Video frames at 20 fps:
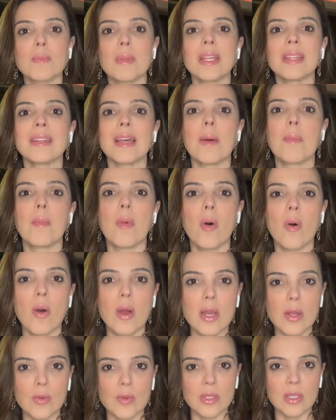
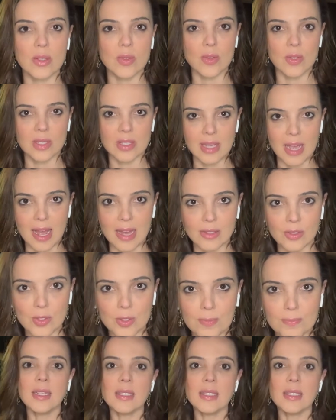metabólicos associados.